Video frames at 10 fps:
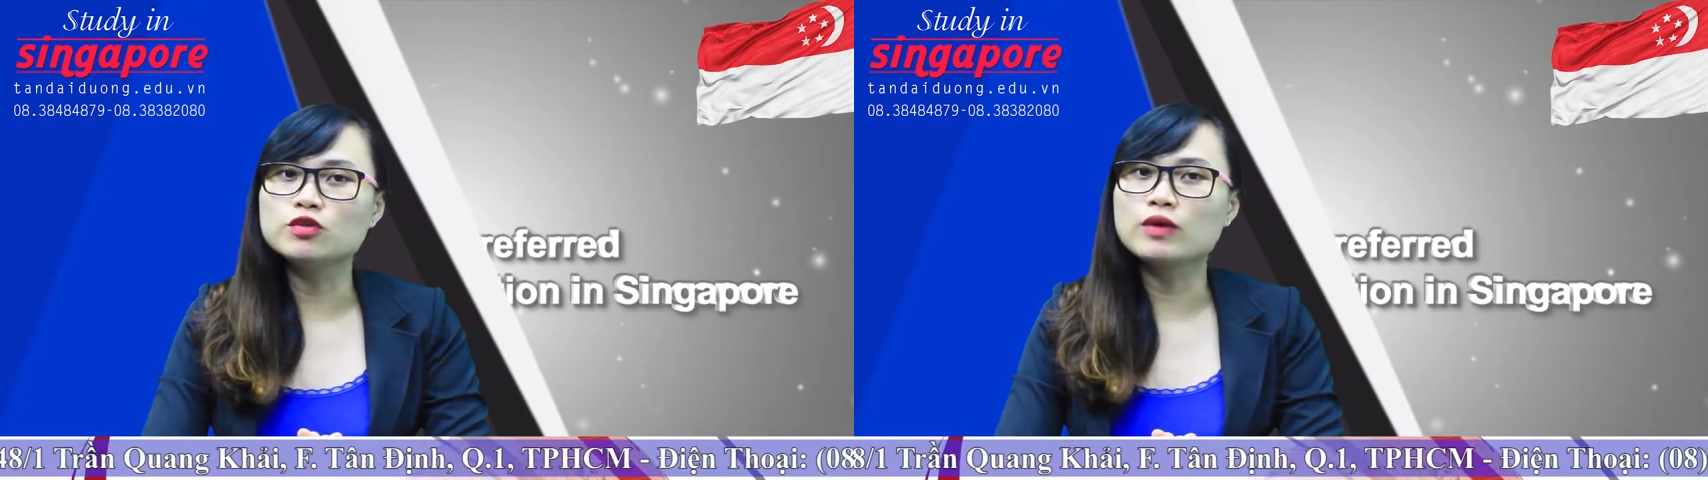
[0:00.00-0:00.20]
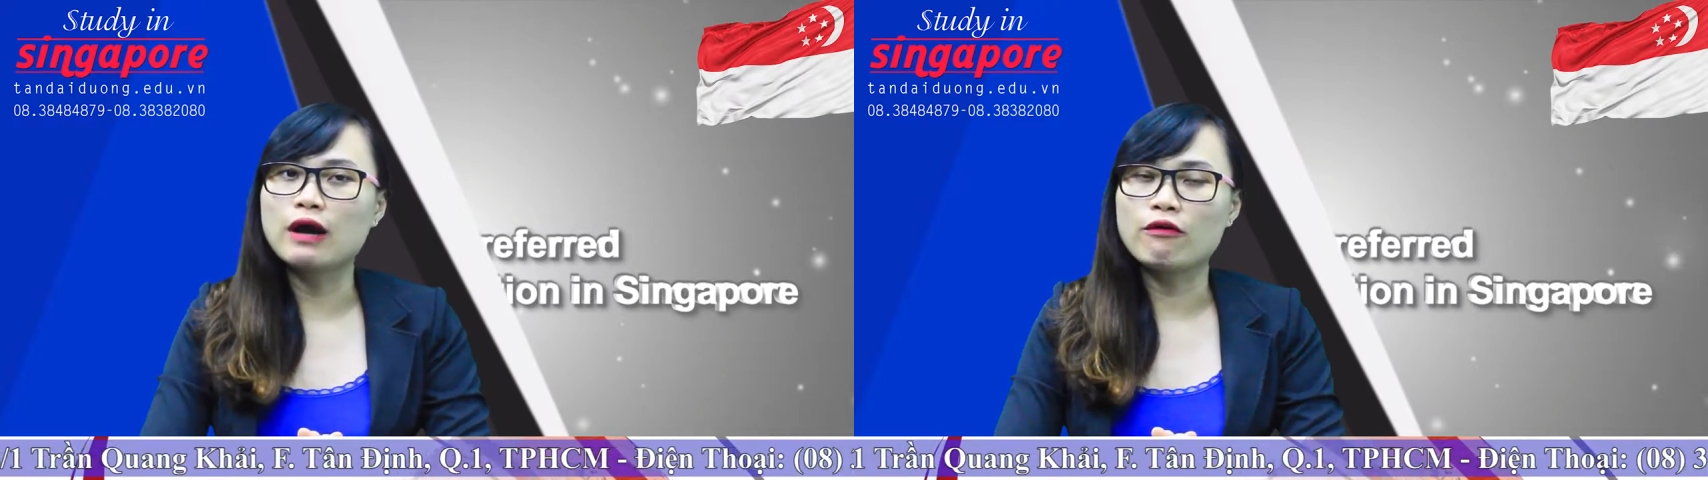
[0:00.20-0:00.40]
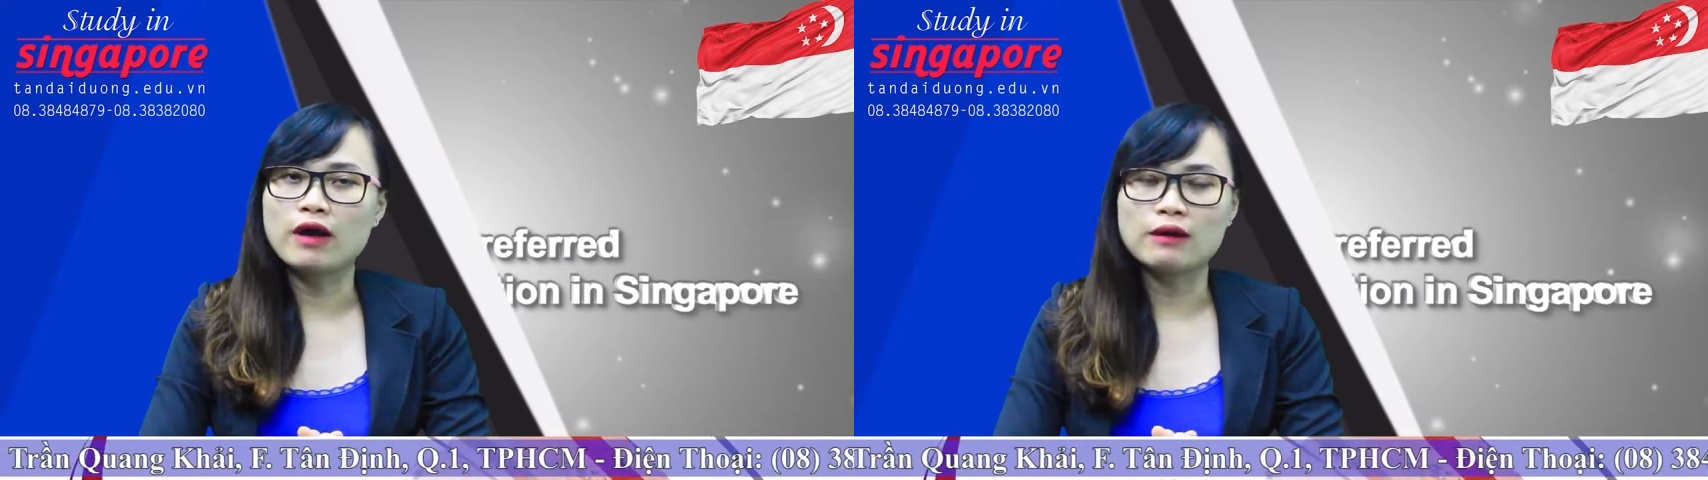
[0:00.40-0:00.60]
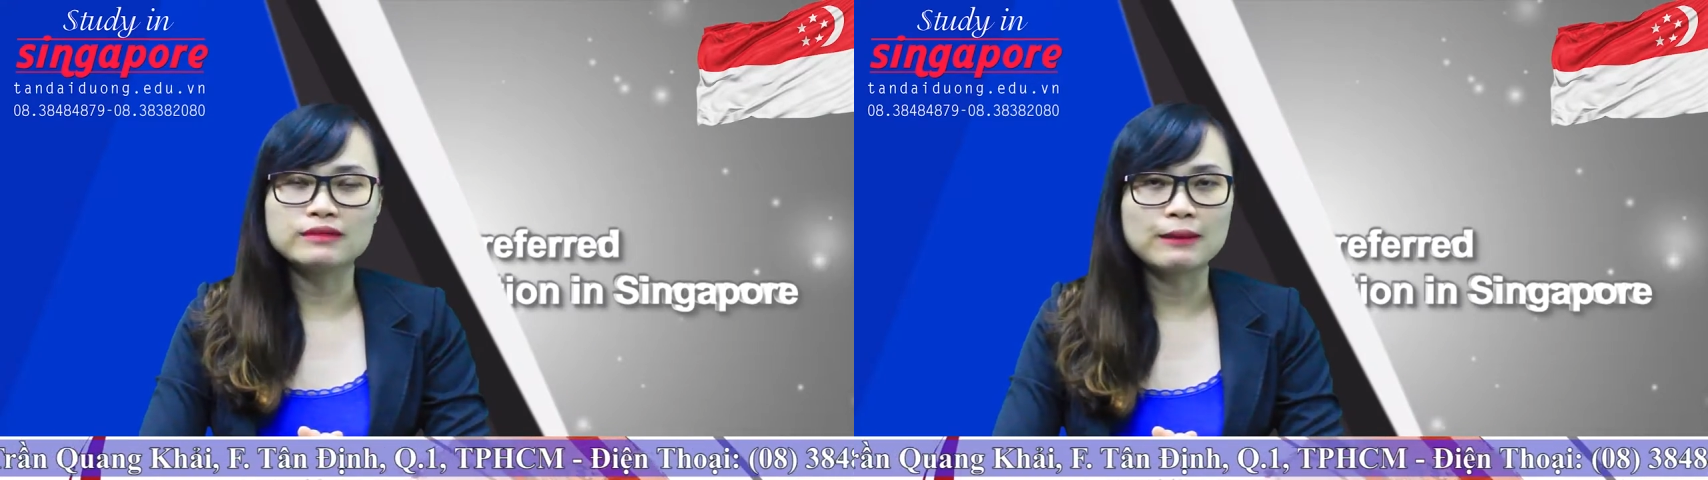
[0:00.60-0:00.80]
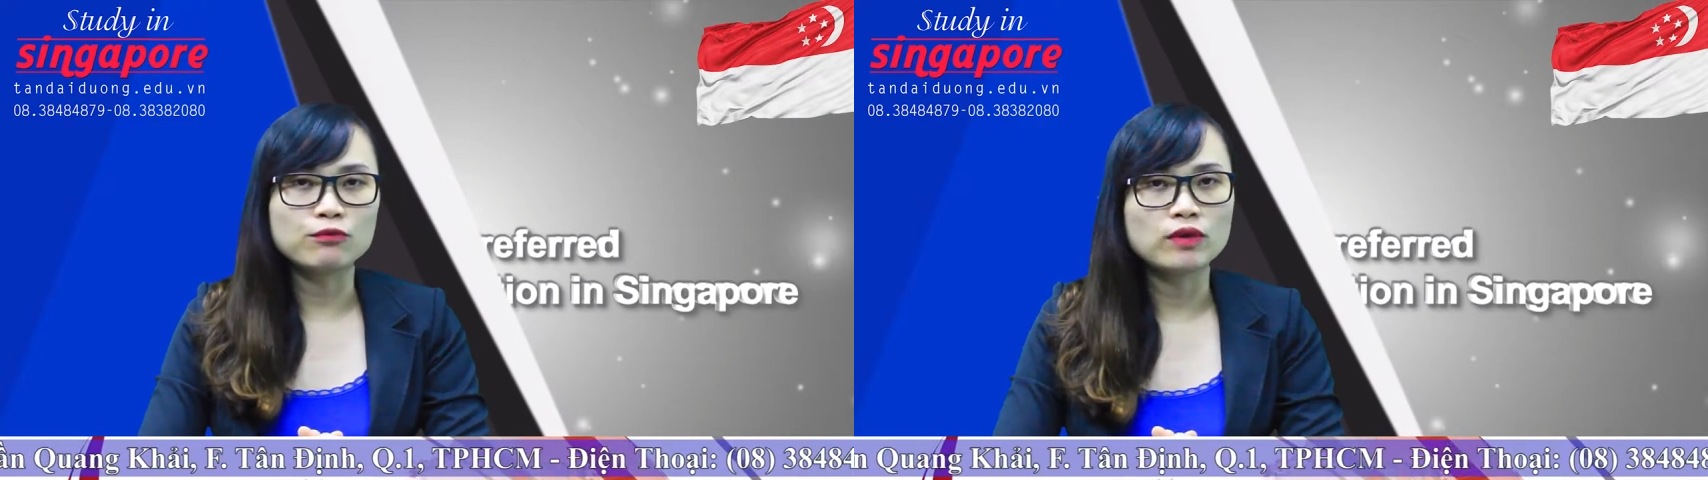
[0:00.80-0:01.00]
nhu cầu
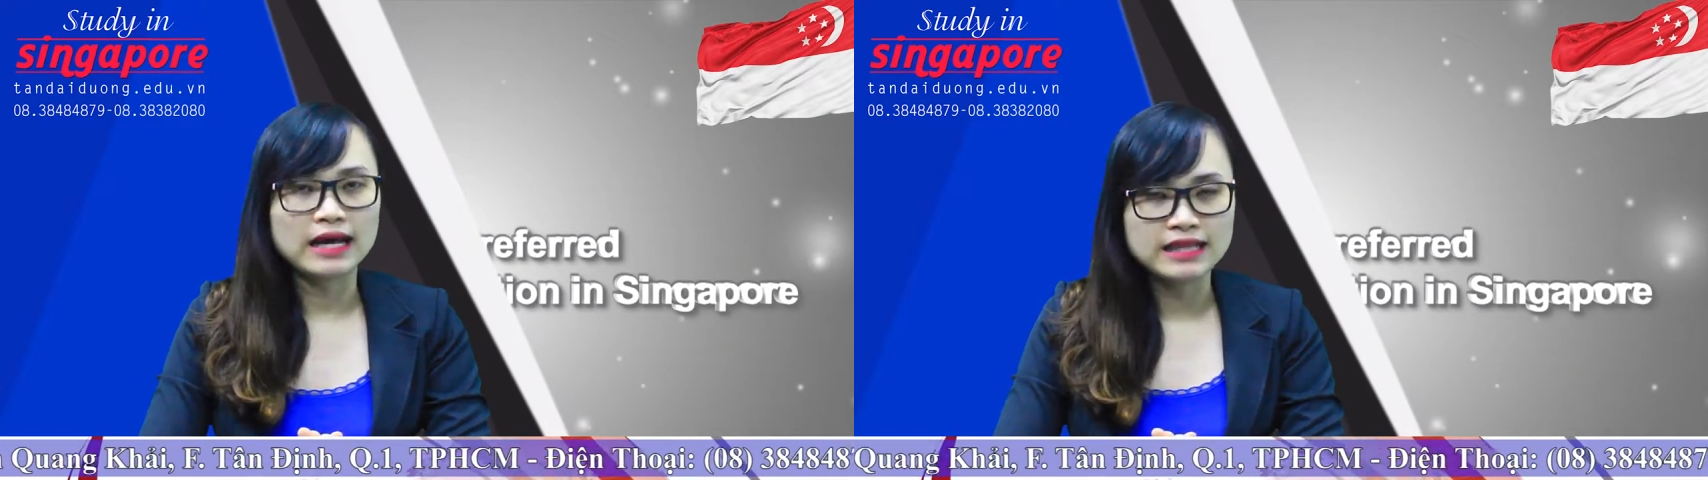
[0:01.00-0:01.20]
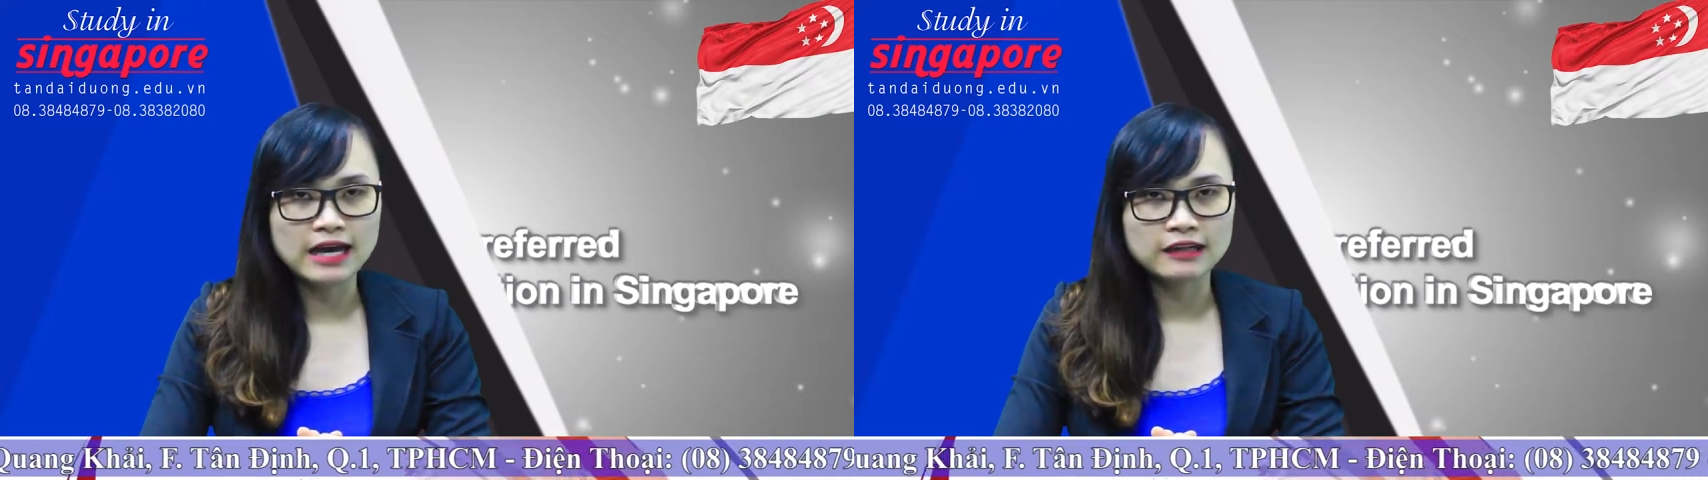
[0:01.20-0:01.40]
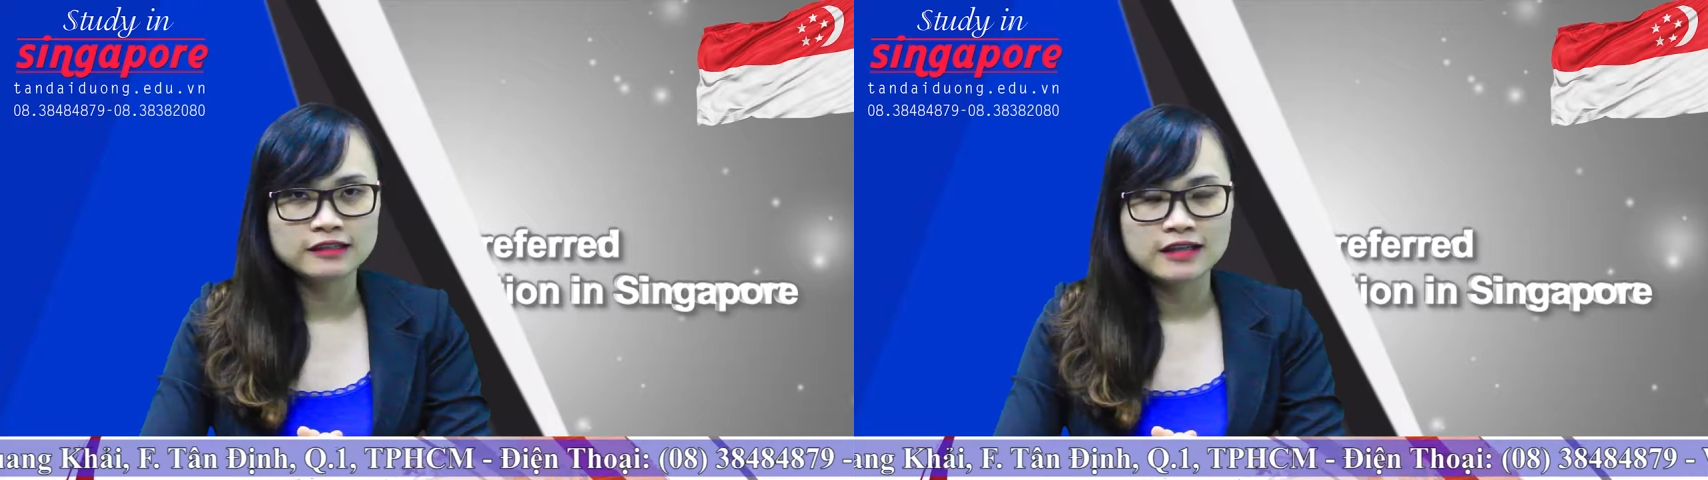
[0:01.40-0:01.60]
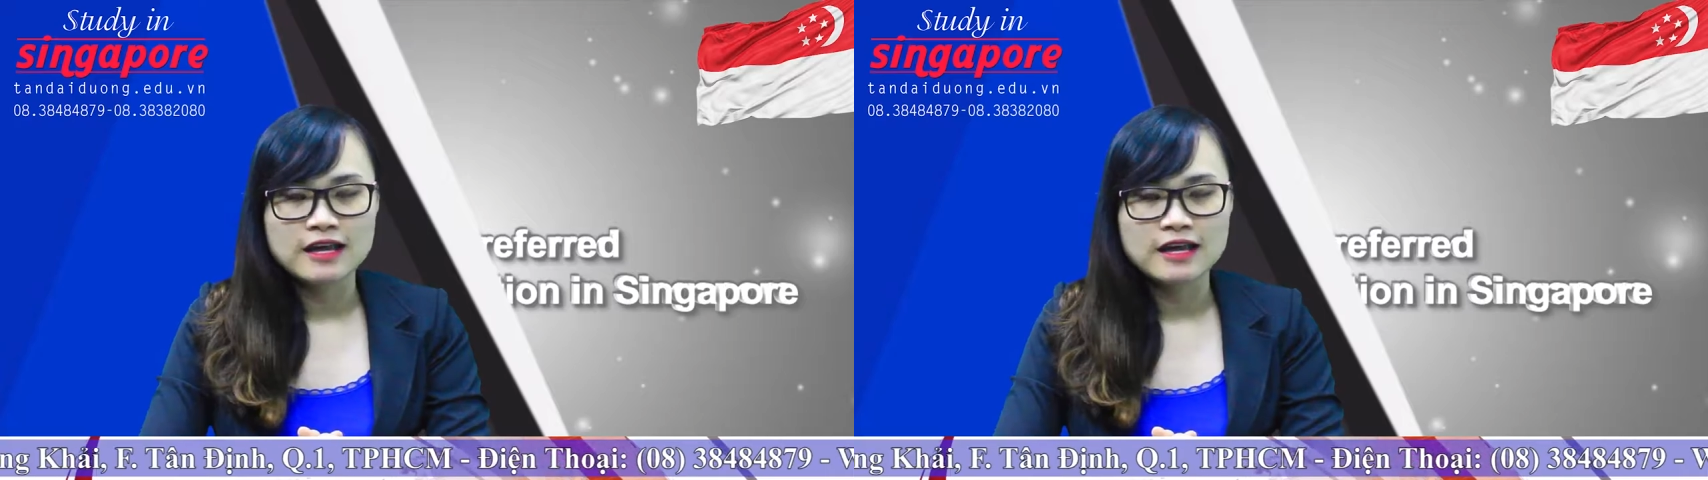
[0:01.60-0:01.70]
học tập của cá nhân.